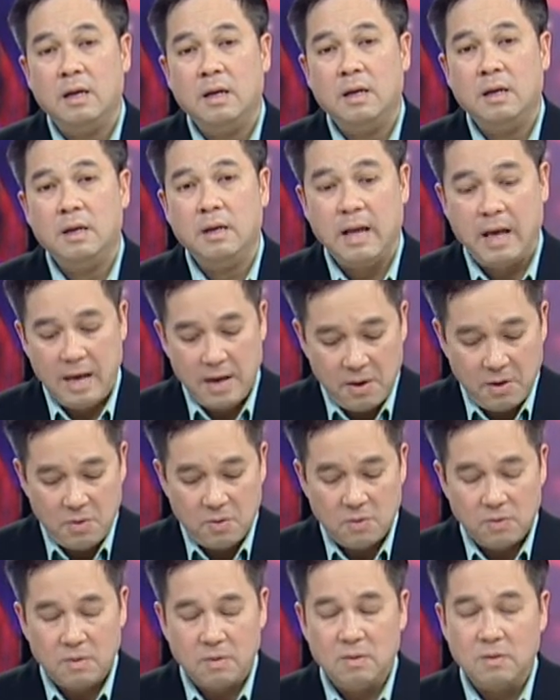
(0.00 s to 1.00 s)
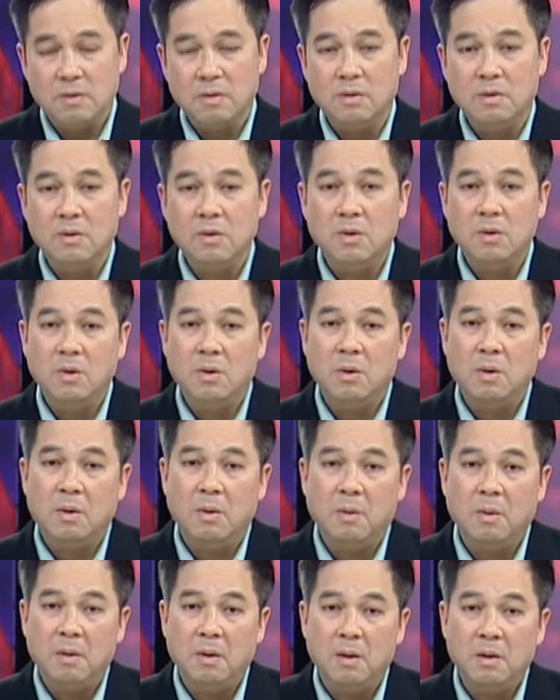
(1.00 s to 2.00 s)
Nếu
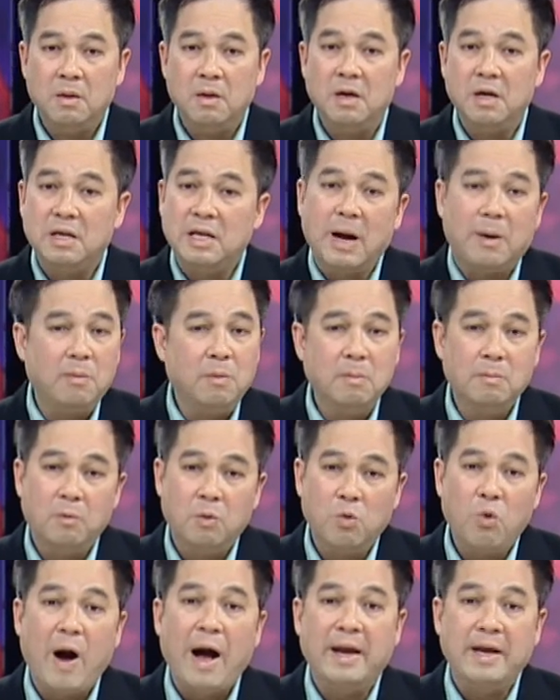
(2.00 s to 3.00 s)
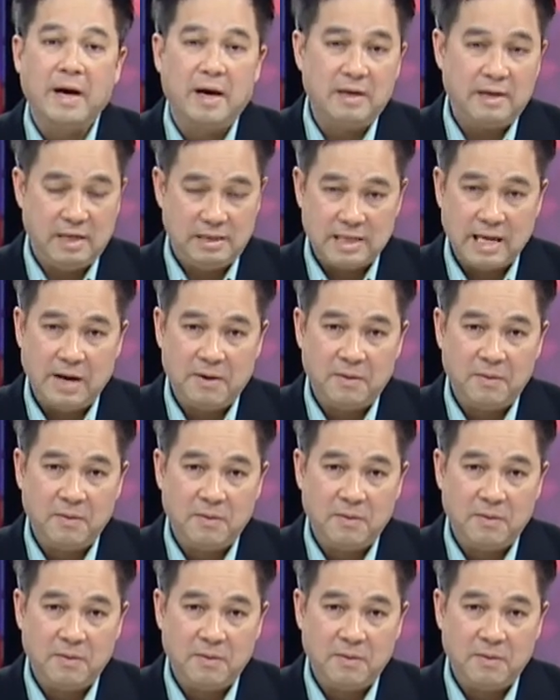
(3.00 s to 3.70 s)
người chồng qua đời thì sao?